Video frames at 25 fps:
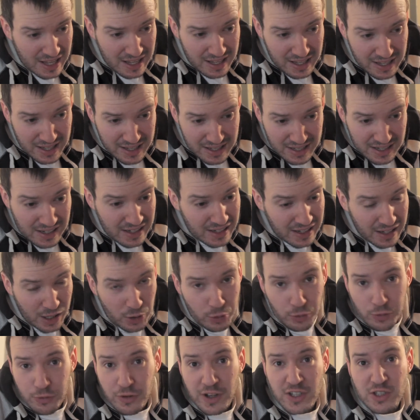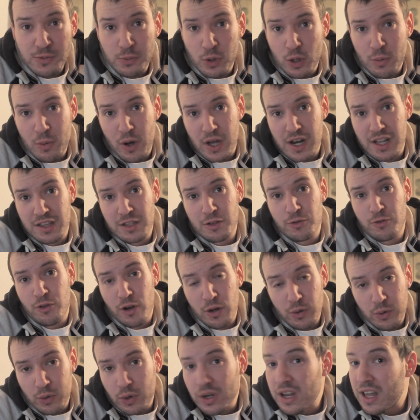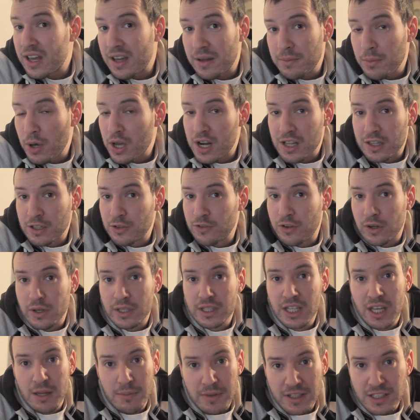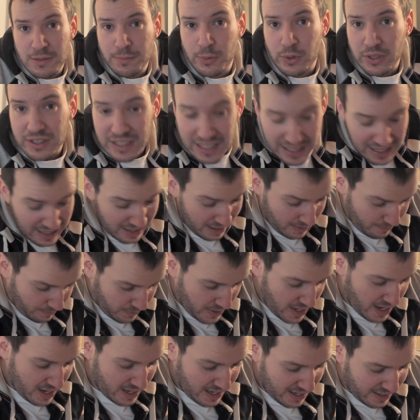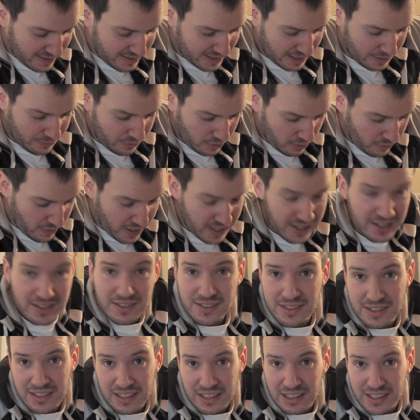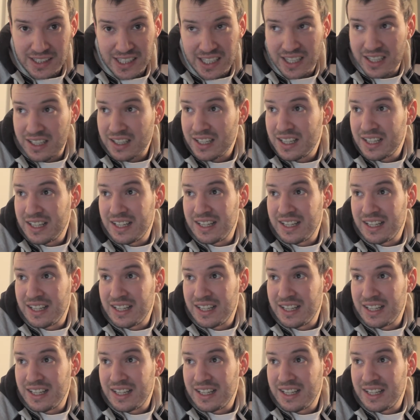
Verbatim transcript: Äh, auf Facebook Burner TV oder burnertv.gmx.de. Ja, ganz einfach. Werden jetzt ziehen, ja.